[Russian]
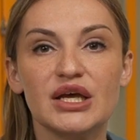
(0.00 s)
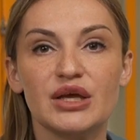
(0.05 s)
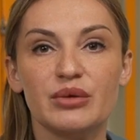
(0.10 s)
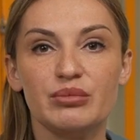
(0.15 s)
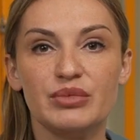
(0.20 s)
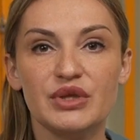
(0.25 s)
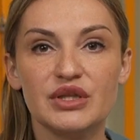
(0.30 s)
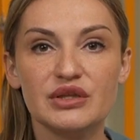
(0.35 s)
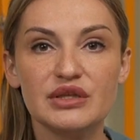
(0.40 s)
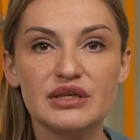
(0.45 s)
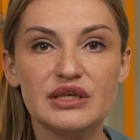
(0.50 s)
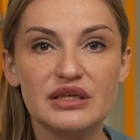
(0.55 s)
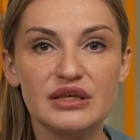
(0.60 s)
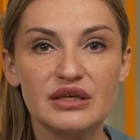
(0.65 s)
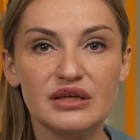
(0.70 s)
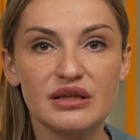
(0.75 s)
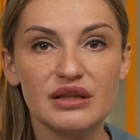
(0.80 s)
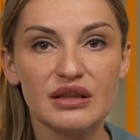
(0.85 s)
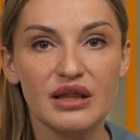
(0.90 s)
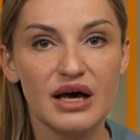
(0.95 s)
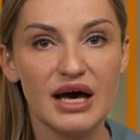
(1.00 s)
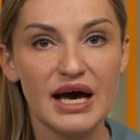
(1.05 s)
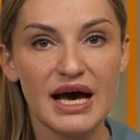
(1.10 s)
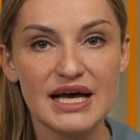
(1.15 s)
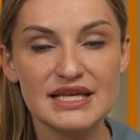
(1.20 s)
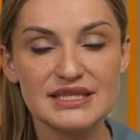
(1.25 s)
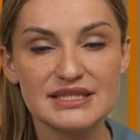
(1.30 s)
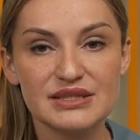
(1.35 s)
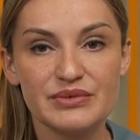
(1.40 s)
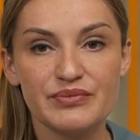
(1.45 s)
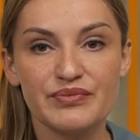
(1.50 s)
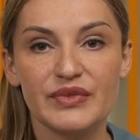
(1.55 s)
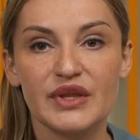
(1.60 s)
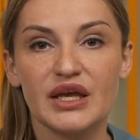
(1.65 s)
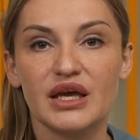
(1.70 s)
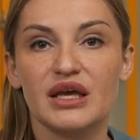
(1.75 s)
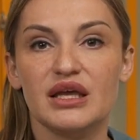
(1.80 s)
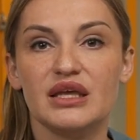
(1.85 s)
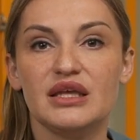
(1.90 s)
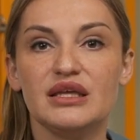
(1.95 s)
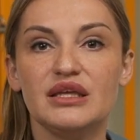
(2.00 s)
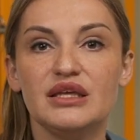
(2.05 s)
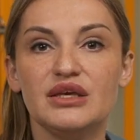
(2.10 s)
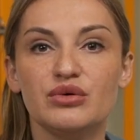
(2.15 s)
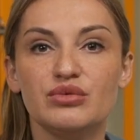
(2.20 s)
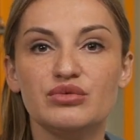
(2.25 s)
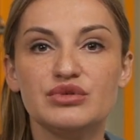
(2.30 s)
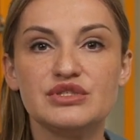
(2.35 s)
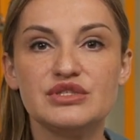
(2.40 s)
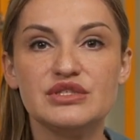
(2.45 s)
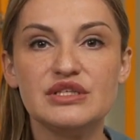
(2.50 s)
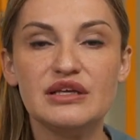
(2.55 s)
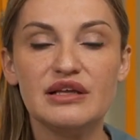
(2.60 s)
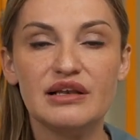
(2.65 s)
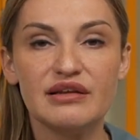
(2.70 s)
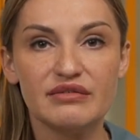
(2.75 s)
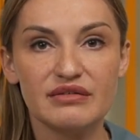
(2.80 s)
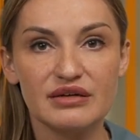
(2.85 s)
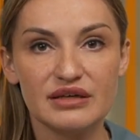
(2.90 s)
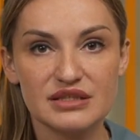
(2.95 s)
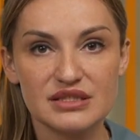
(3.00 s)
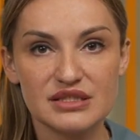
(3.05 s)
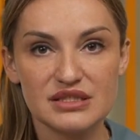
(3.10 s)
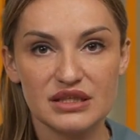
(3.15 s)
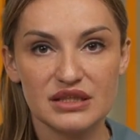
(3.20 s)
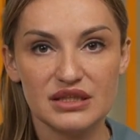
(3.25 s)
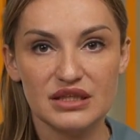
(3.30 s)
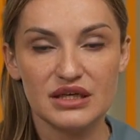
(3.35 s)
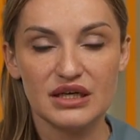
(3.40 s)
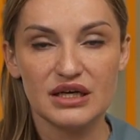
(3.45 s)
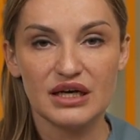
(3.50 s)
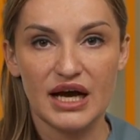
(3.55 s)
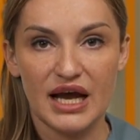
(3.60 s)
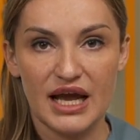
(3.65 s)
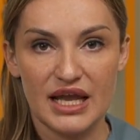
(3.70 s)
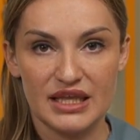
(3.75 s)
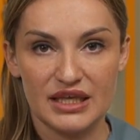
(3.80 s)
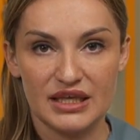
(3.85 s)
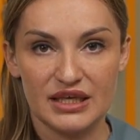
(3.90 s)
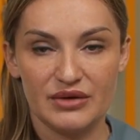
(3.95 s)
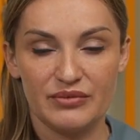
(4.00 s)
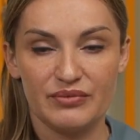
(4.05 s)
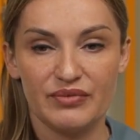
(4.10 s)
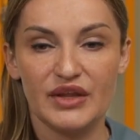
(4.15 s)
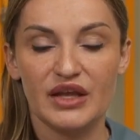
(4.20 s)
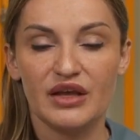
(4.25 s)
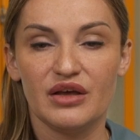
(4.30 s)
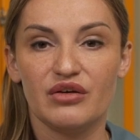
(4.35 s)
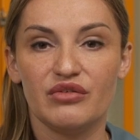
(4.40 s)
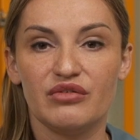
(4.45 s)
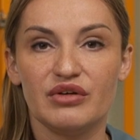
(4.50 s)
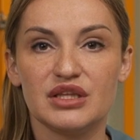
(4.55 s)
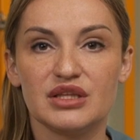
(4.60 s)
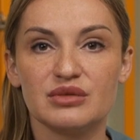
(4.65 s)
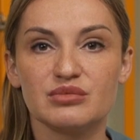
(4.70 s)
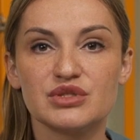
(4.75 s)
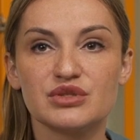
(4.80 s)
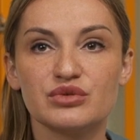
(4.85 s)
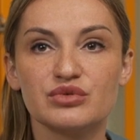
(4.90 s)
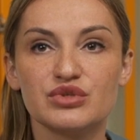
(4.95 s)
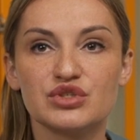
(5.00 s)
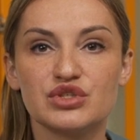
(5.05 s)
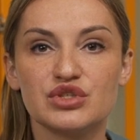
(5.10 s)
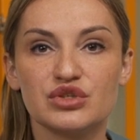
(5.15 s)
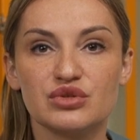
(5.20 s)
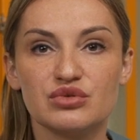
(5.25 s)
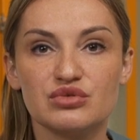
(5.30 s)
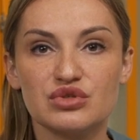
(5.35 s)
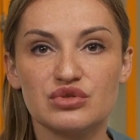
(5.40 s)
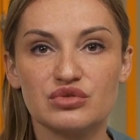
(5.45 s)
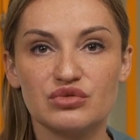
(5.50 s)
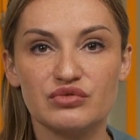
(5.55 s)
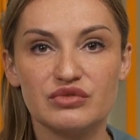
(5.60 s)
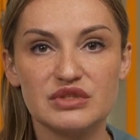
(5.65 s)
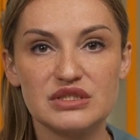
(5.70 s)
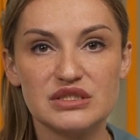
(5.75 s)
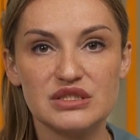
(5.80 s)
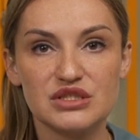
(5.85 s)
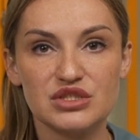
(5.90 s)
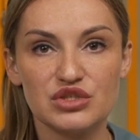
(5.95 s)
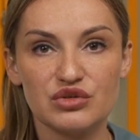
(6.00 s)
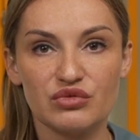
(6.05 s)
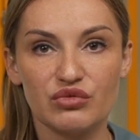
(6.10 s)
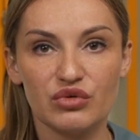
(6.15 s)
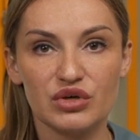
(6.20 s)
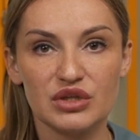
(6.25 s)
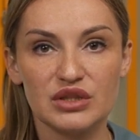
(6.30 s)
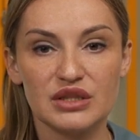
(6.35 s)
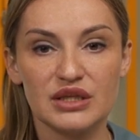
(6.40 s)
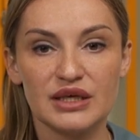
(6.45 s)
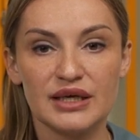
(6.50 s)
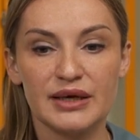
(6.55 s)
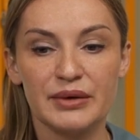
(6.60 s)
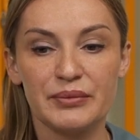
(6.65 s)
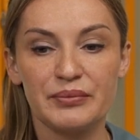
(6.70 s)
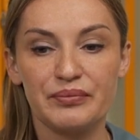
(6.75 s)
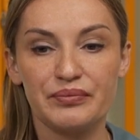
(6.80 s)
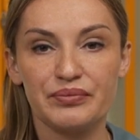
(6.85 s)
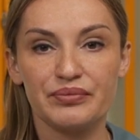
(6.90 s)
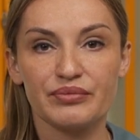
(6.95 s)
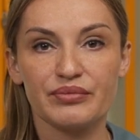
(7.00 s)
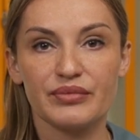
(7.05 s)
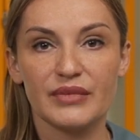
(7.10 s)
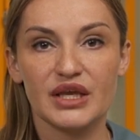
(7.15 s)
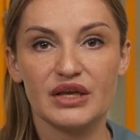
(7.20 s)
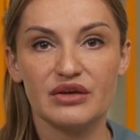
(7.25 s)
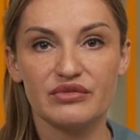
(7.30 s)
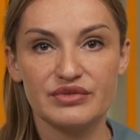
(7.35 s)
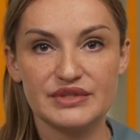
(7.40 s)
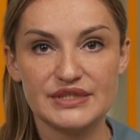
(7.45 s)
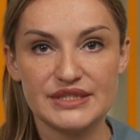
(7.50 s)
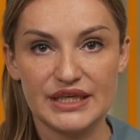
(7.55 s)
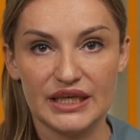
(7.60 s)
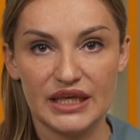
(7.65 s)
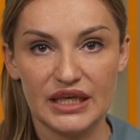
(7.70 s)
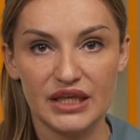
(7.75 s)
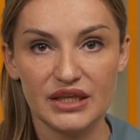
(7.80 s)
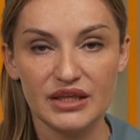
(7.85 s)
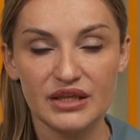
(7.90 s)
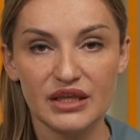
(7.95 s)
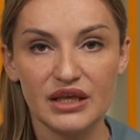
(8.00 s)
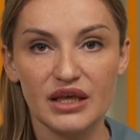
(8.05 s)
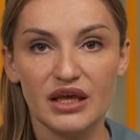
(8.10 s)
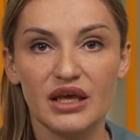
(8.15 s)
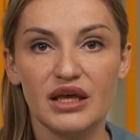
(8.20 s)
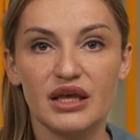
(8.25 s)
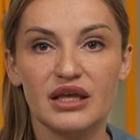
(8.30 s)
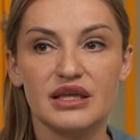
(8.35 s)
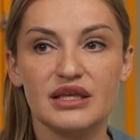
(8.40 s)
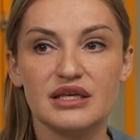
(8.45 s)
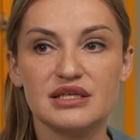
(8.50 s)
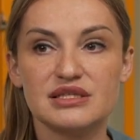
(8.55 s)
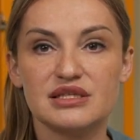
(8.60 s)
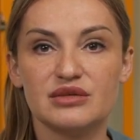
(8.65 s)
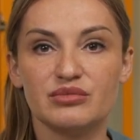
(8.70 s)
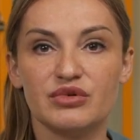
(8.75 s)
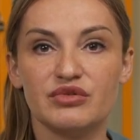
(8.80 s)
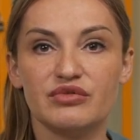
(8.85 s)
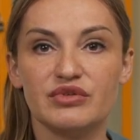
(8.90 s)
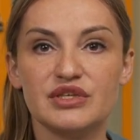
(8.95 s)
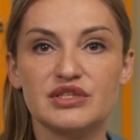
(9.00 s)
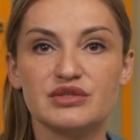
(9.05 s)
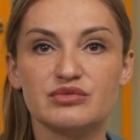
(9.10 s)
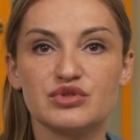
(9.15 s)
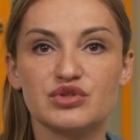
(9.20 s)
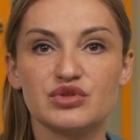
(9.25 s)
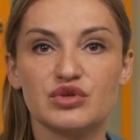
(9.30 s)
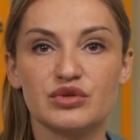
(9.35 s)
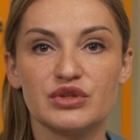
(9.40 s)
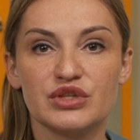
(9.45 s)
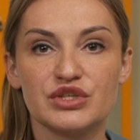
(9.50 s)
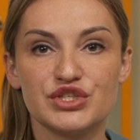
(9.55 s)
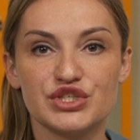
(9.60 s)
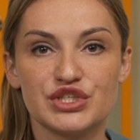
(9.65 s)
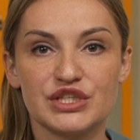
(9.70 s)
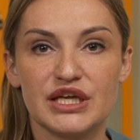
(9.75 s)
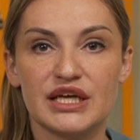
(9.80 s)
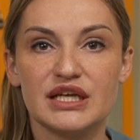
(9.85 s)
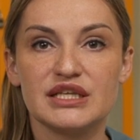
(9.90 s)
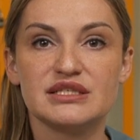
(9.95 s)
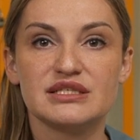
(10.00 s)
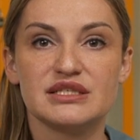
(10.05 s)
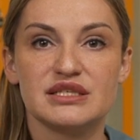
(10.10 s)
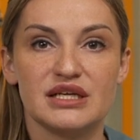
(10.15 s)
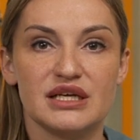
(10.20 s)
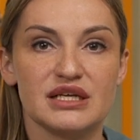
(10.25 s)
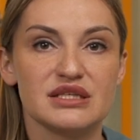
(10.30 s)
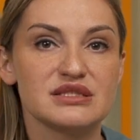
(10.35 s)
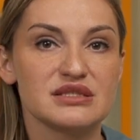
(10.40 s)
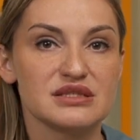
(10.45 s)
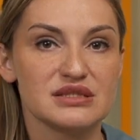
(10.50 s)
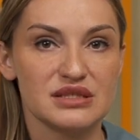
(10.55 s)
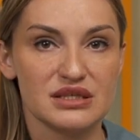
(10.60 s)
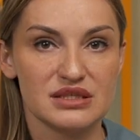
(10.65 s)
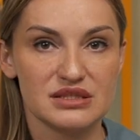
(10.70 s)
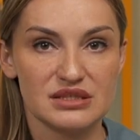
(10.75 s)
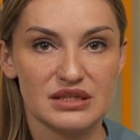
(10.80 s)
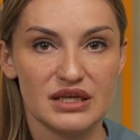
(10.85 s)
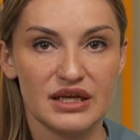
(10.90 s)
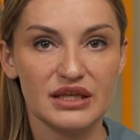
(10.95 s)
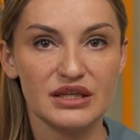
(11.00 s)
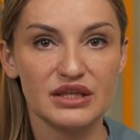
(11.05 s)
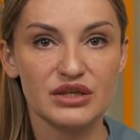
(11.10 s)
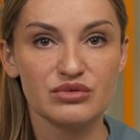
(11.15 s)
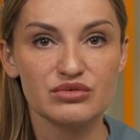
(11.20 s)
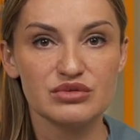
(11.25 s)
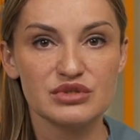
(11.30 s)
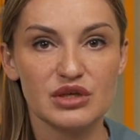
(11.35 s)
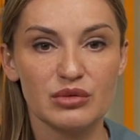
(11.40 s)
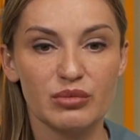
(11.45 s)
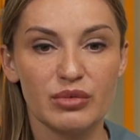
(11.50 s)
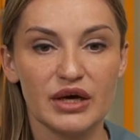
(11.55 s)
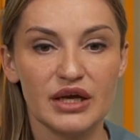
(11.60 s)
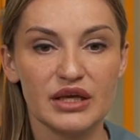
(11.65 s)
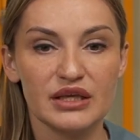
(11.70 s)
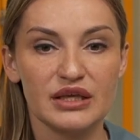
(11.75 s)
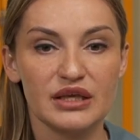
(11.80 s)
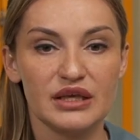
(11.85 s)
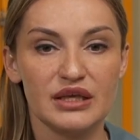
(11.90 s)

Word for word: белки глаз, и усиливается дыхание. В этом случае нужно увести животное в тень. Если мы видим, что начинает теряться сознание у собаки